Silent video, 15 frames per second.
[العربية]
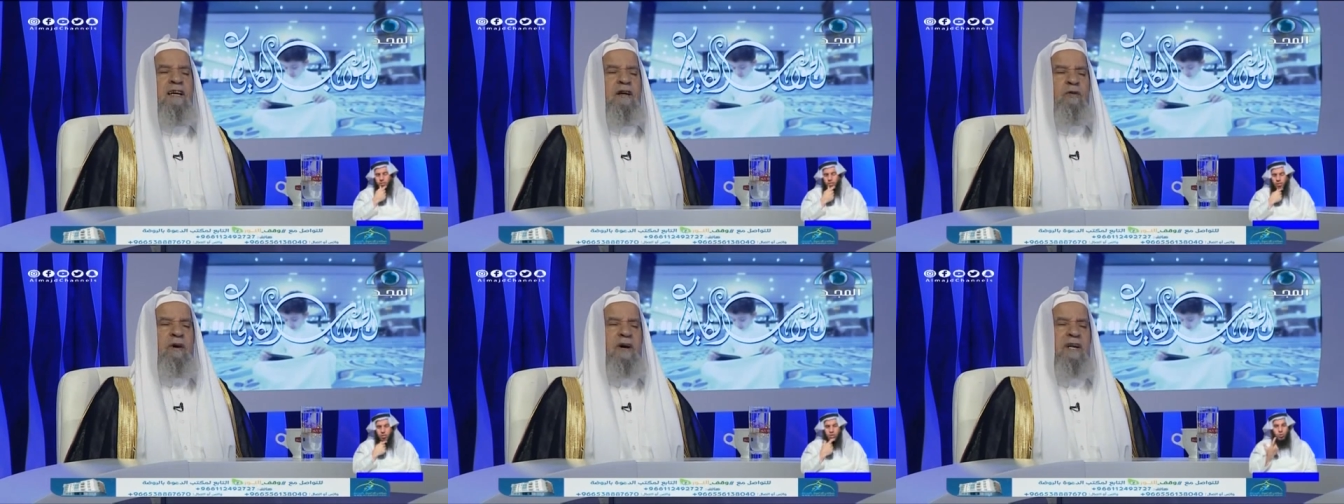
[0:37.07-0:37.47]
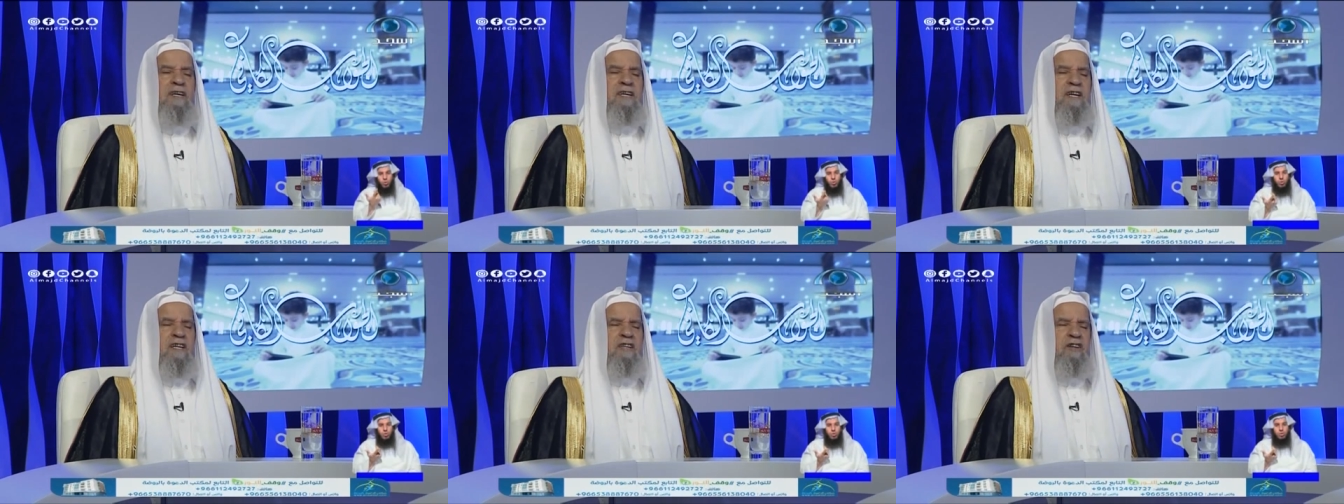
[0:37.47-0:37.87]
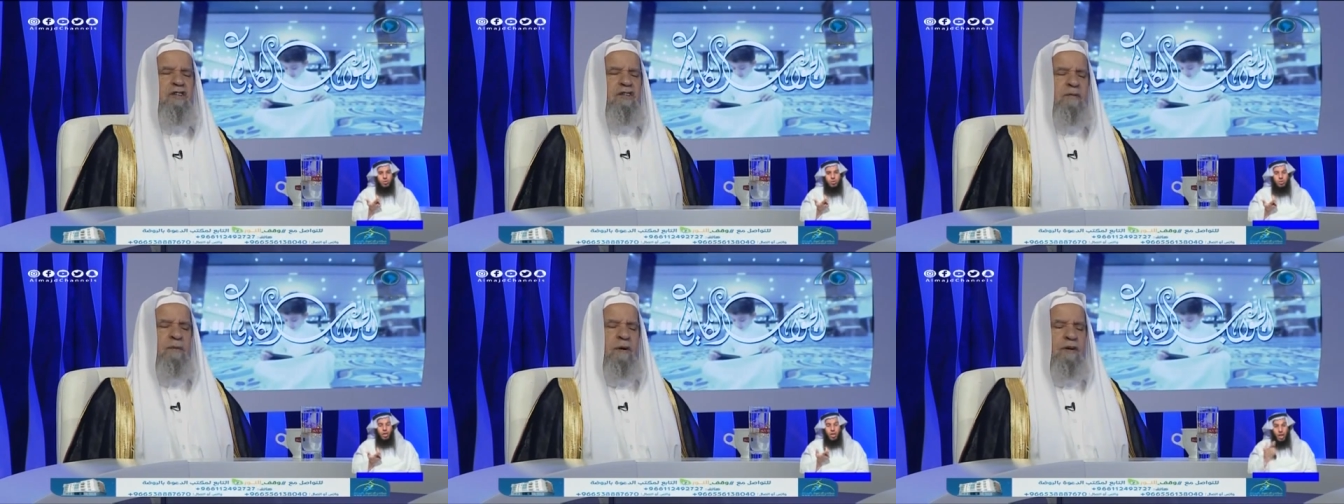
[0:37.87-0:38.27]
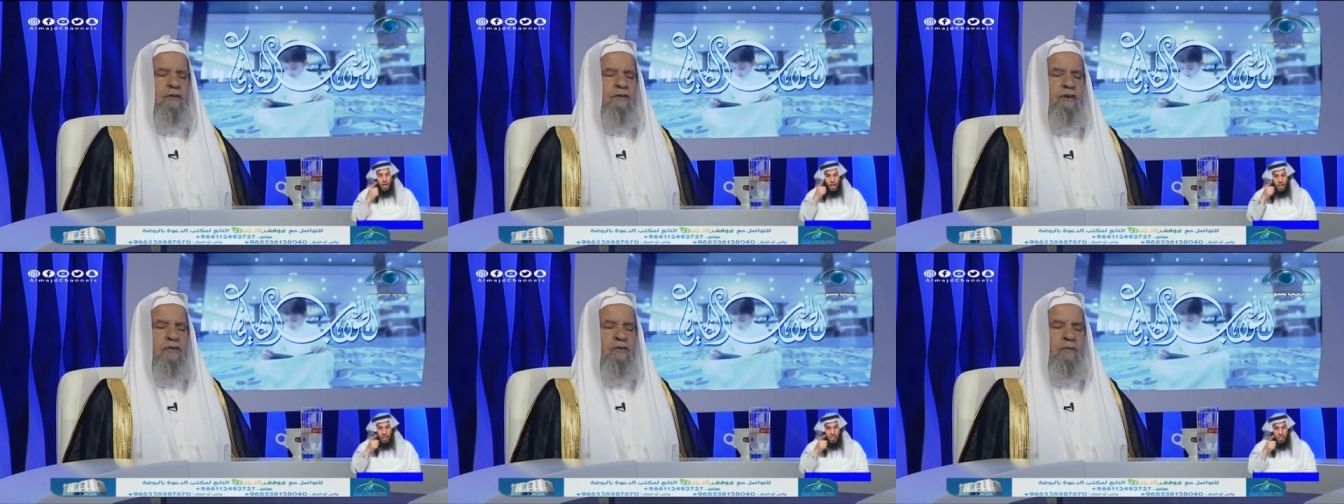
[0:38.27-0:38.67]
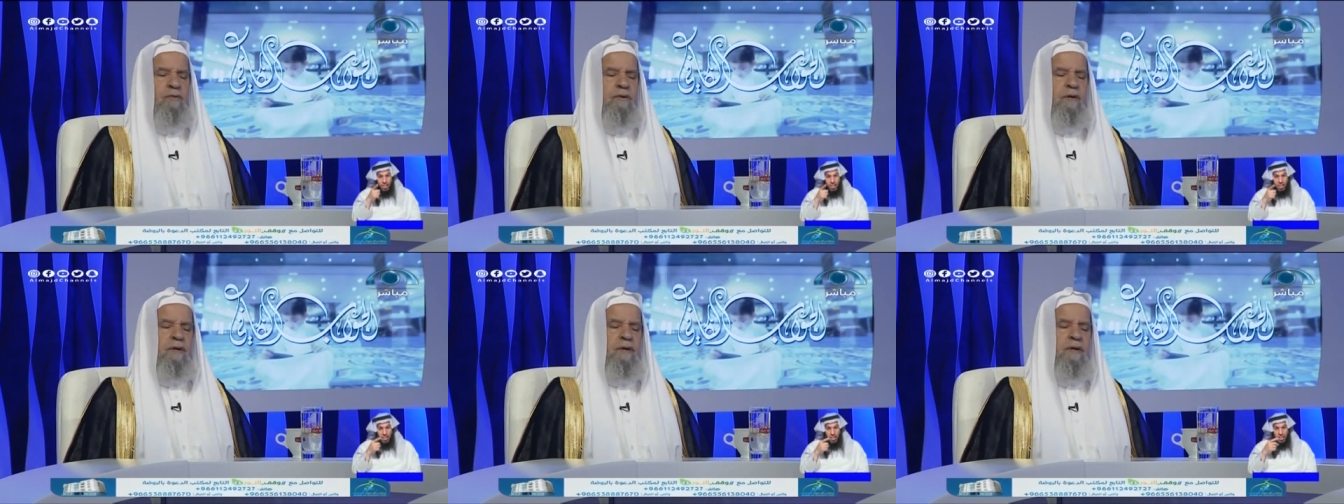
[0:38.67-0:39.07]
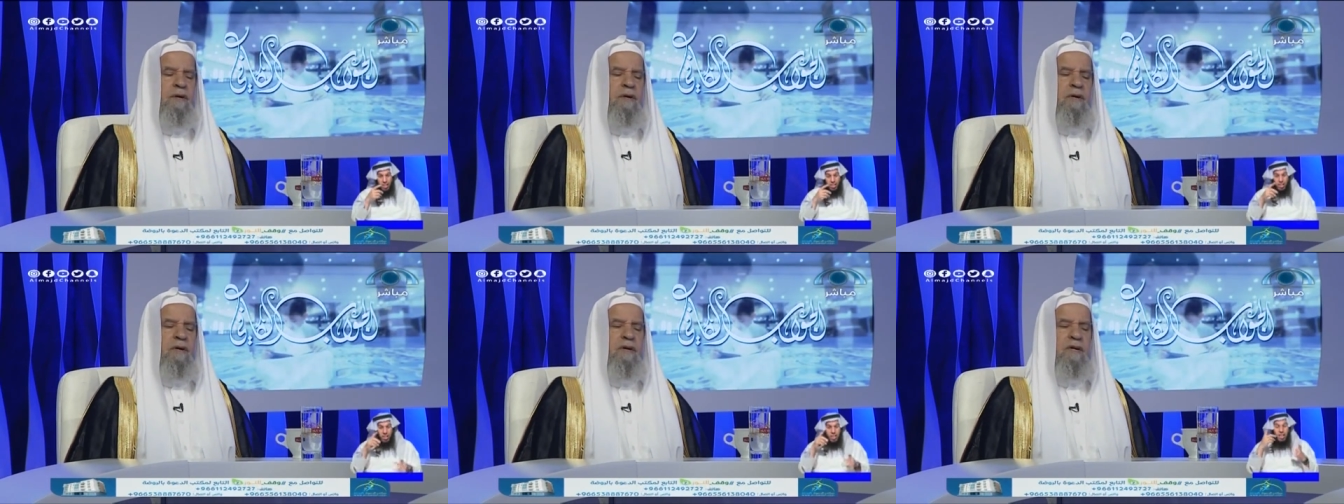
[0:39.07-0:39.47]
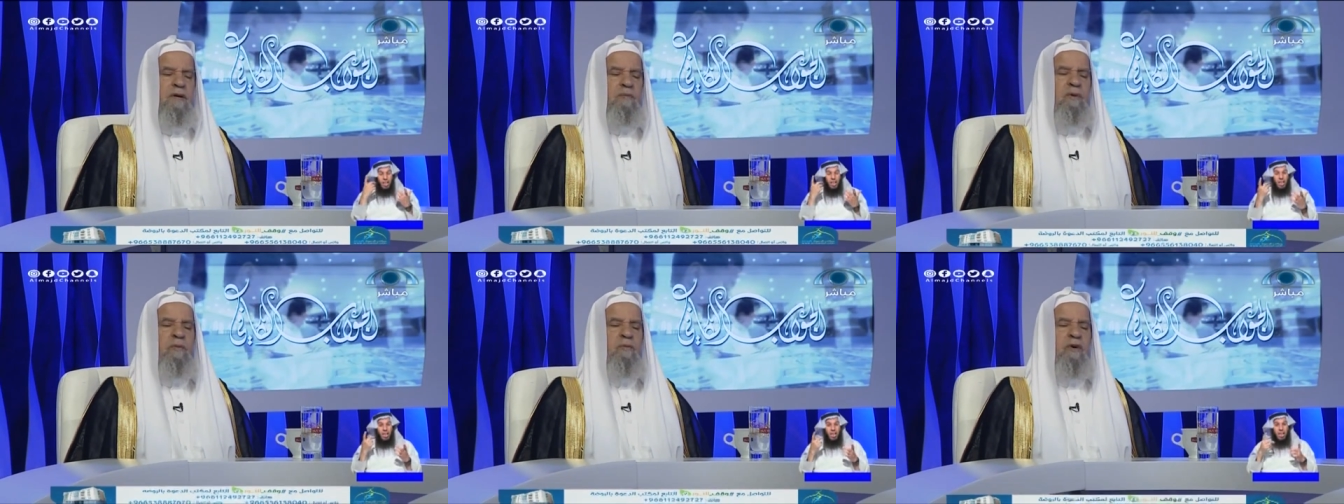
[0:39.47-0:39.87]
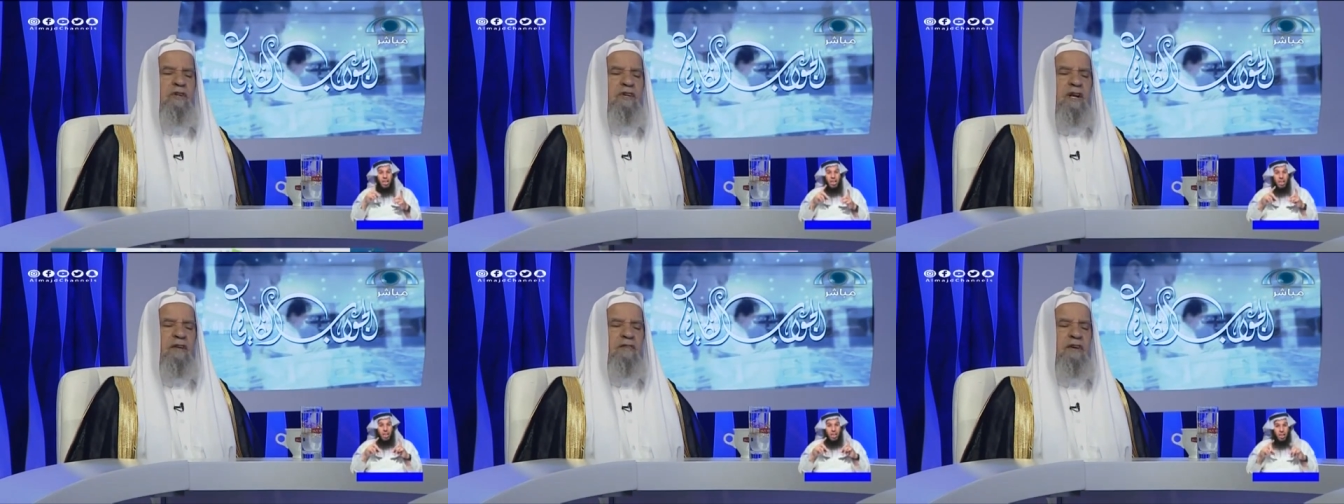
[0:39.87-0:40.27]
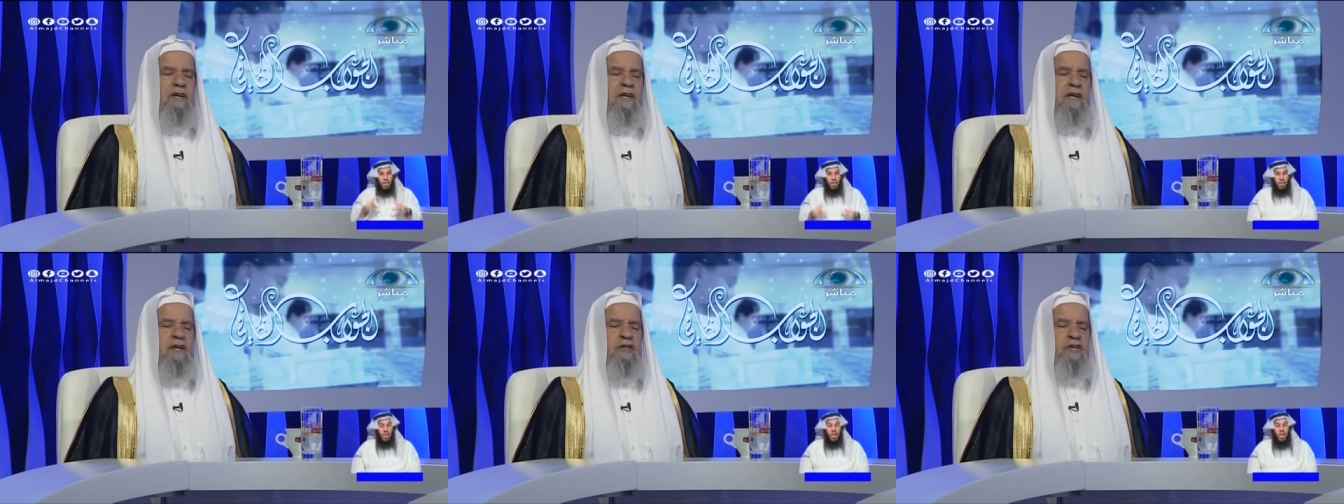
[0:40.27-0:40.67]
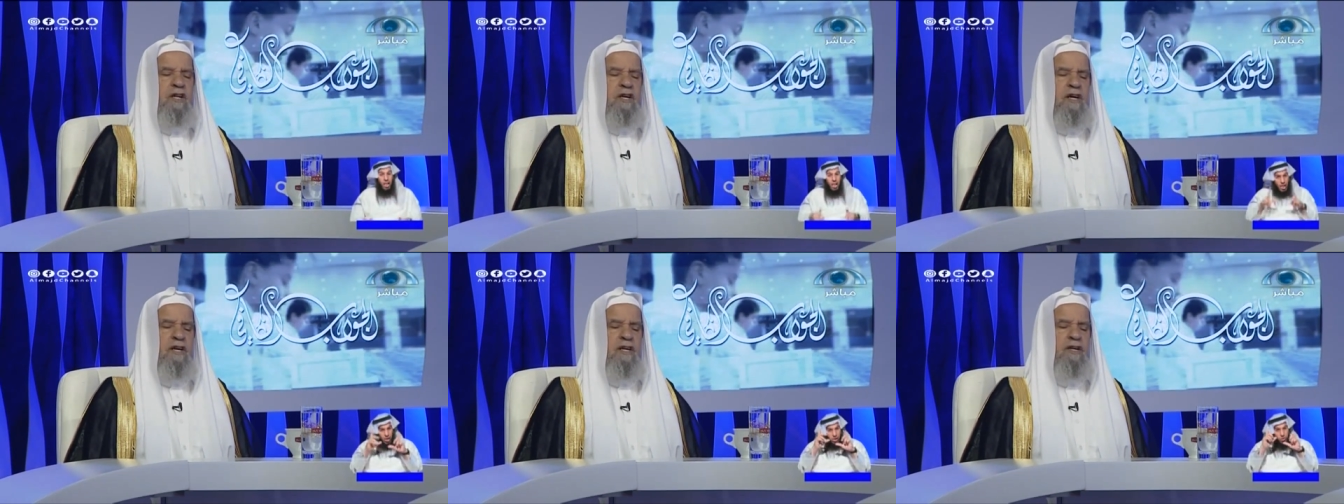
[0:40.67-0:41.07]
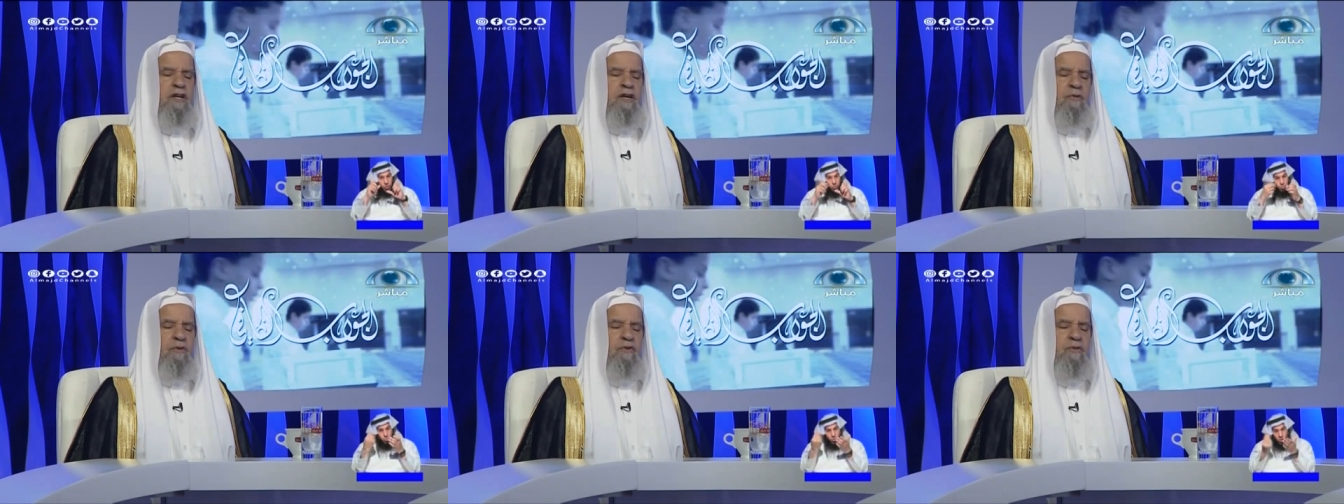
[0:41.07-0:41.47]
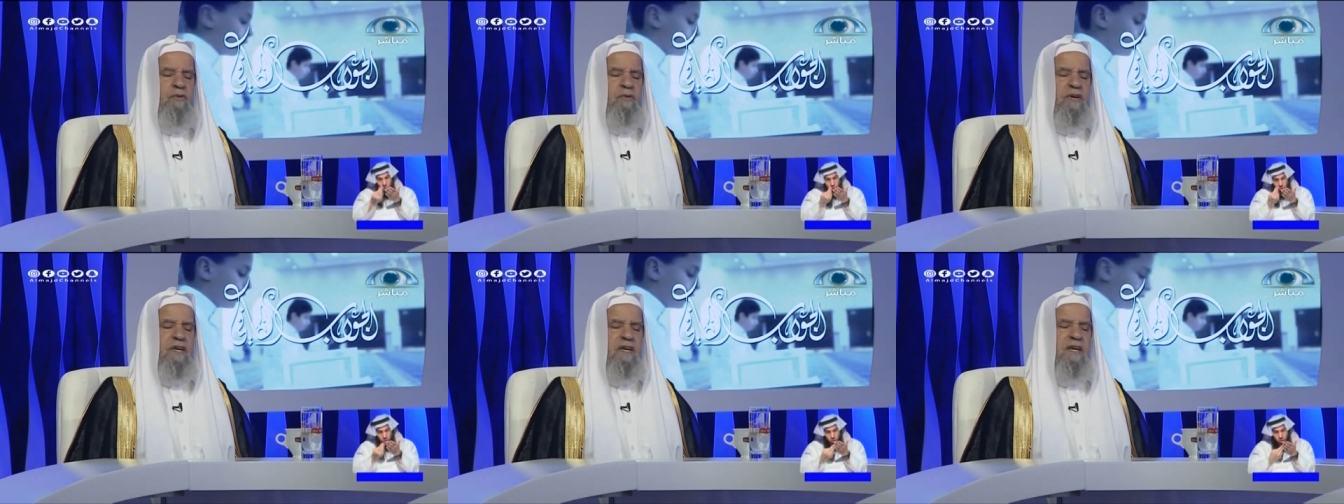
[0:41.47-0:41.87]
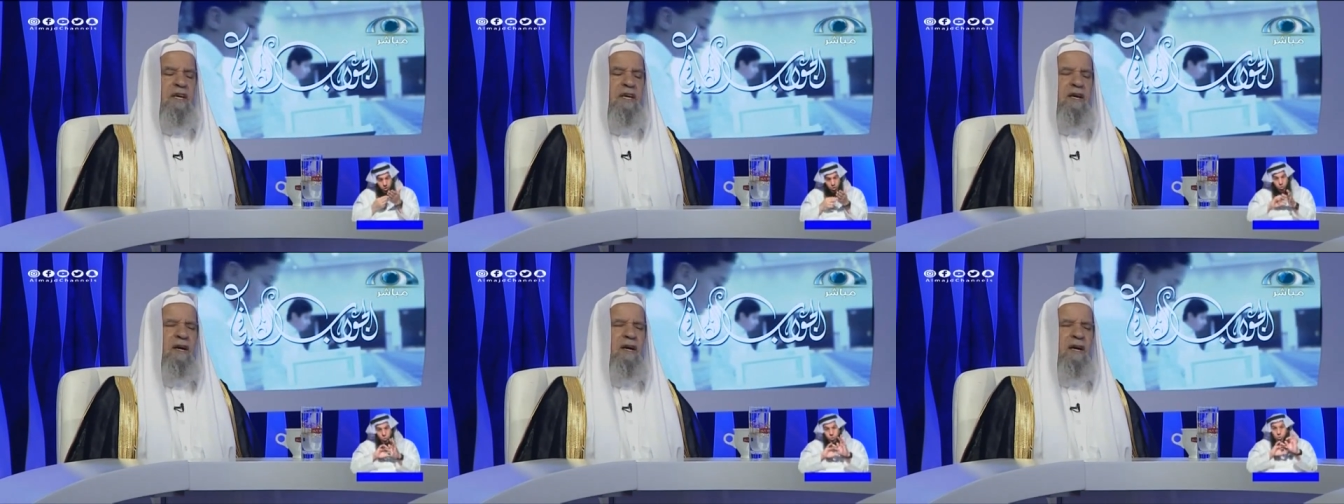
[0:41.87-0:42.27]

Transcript: وهل هي تشمل التصوير بمختلف أشكاله وصوره